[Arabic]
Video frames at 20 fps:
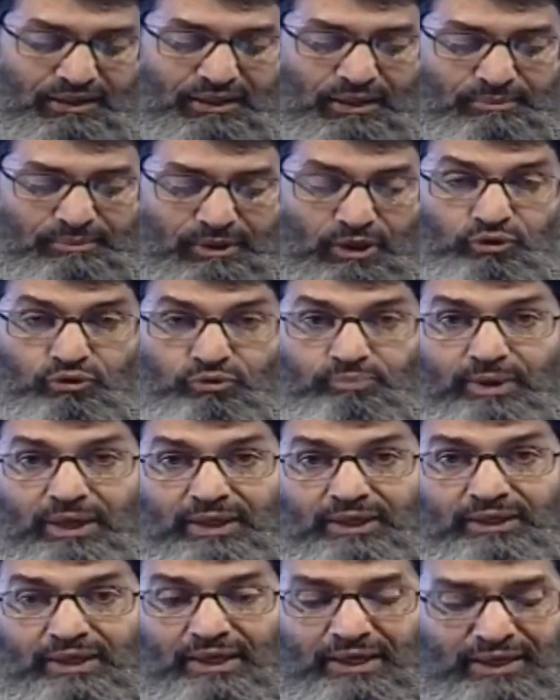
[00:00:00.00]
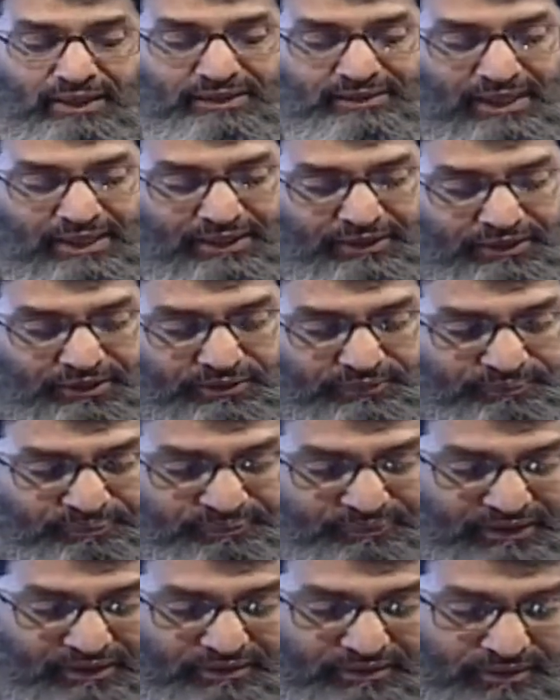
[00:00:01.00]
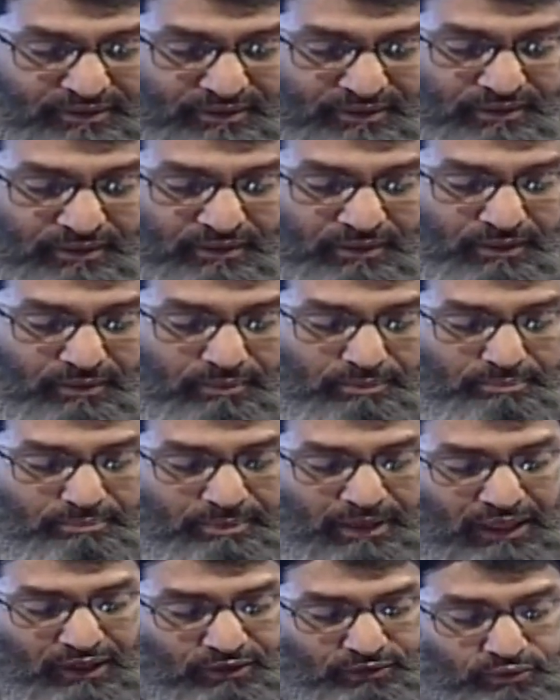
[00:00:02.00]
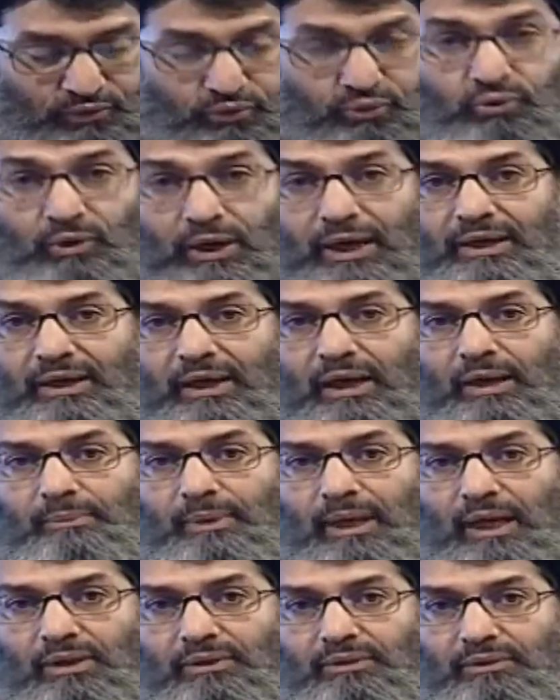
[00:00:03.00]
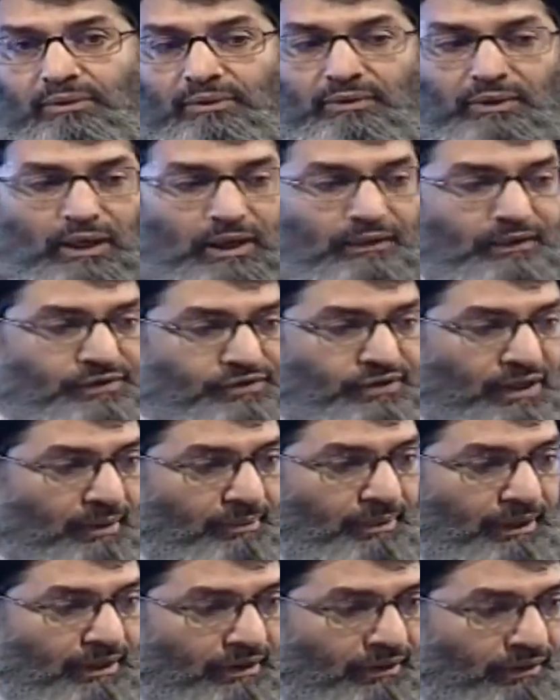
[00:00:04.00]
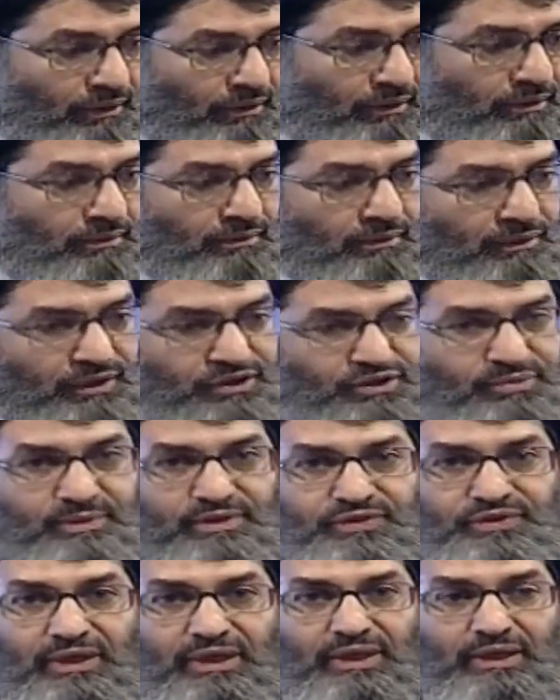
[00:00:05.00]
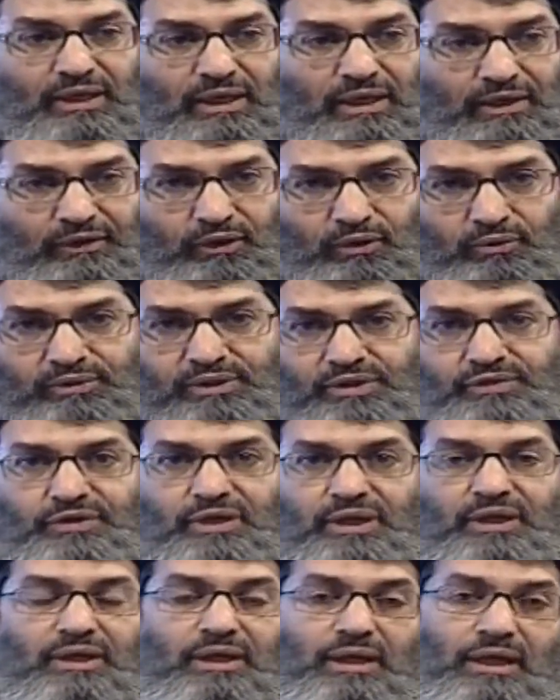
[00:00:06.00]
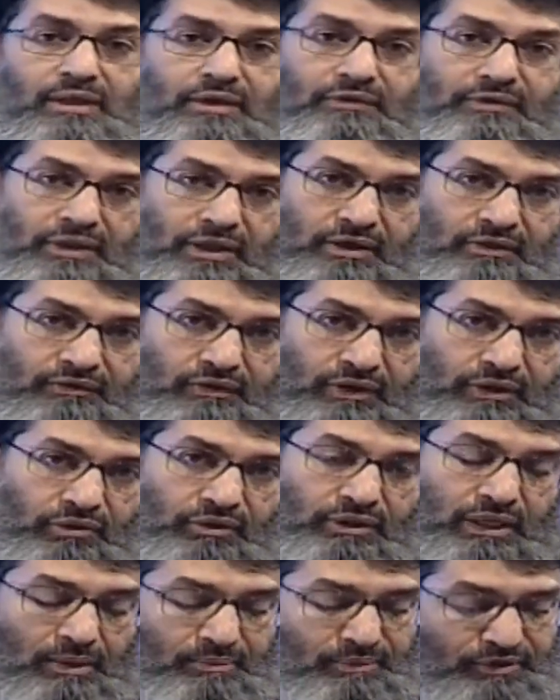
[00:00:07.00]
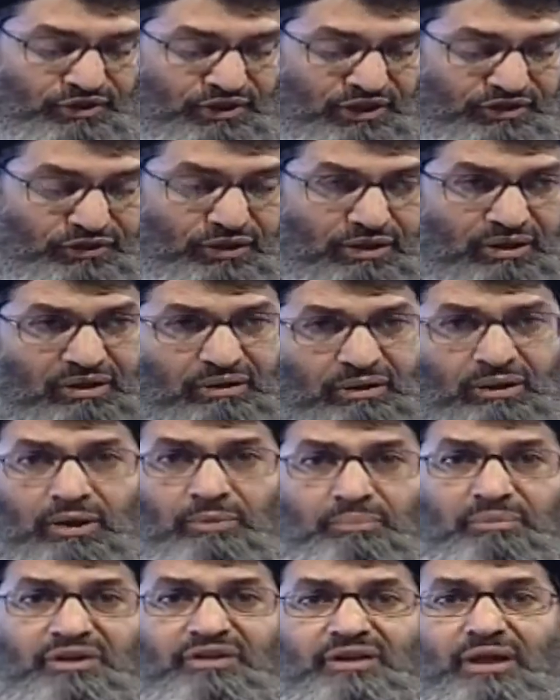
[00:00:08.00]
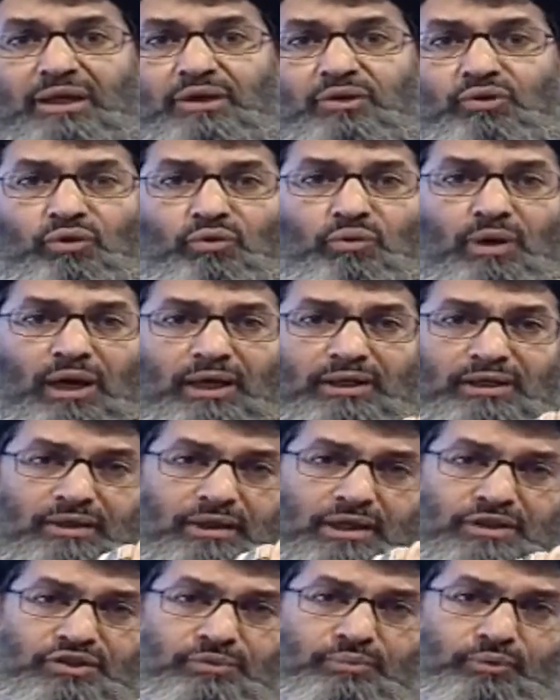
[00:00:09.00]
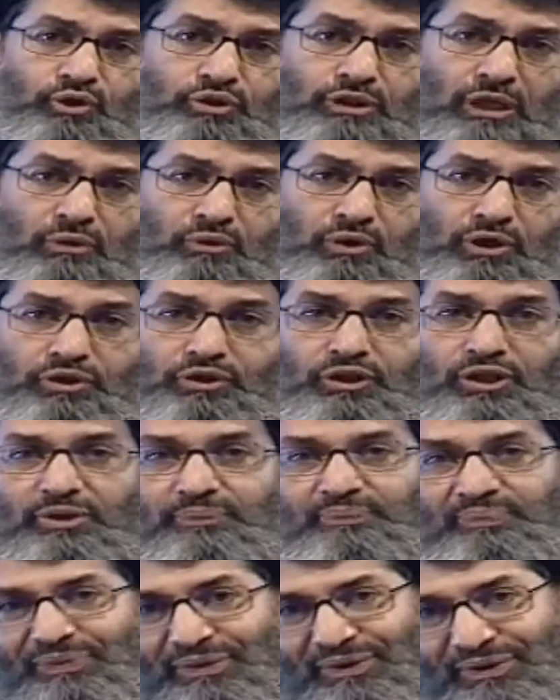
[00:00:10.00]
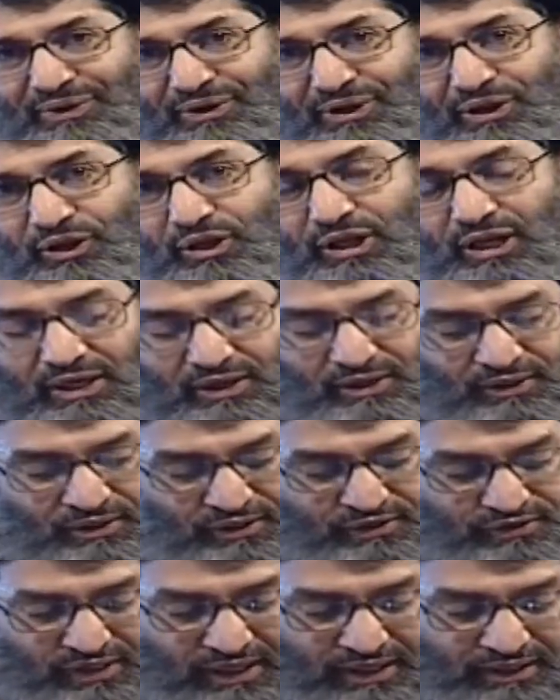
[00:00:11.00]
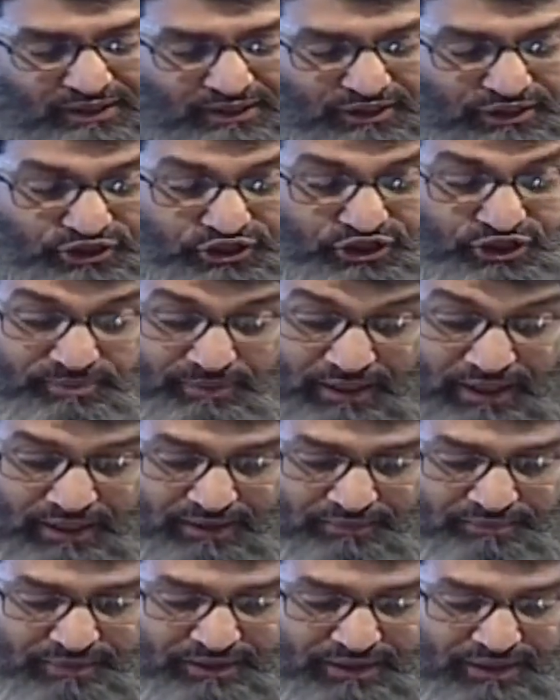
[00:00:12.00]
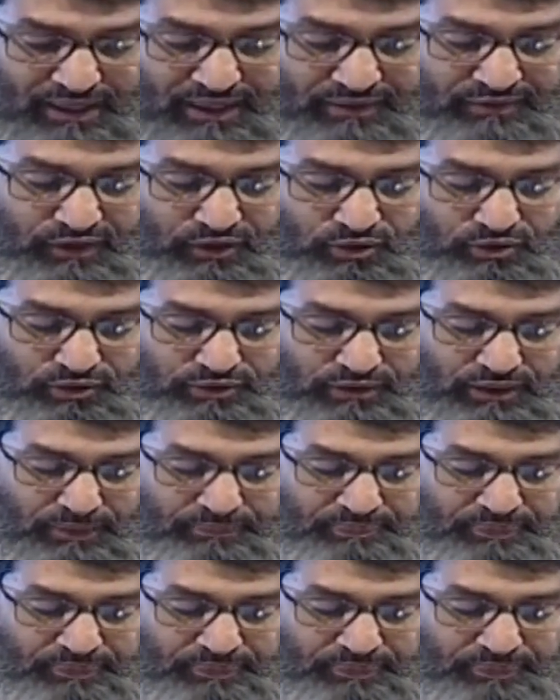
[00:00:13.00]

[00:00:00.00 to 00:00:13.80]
رموا بين يديه بعضه على بعض هذا جاب له خشبة صغيرة هذا عودة صغيرة هذا مثلا فت قطعة من شجرة بالتالي كل واحد إذا يجيب قطعة واحدة هنا صار اجتماع من هذه القطع